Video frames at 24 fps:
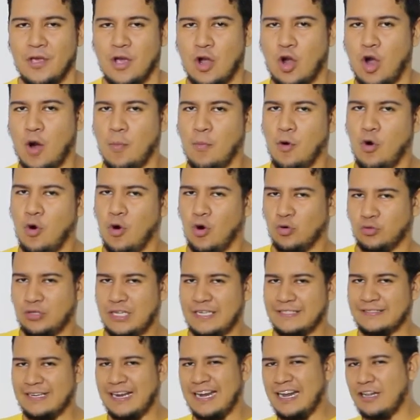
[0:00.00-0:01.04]
Cómo
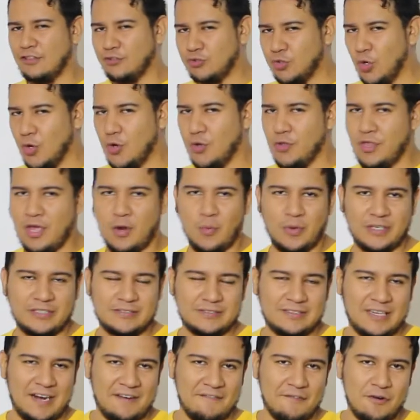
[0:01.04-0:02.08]
utilizar el tono de
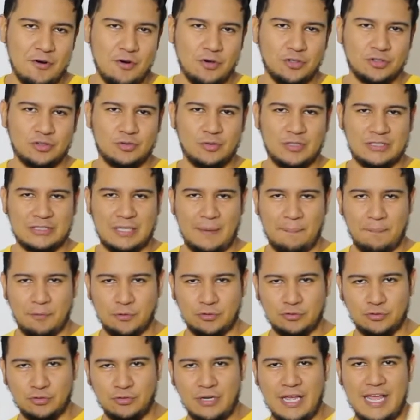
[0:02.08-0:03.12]
nuestra voz, nuestra
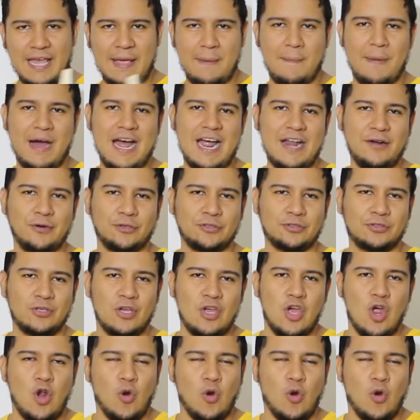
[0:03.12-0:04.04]
postura de manos,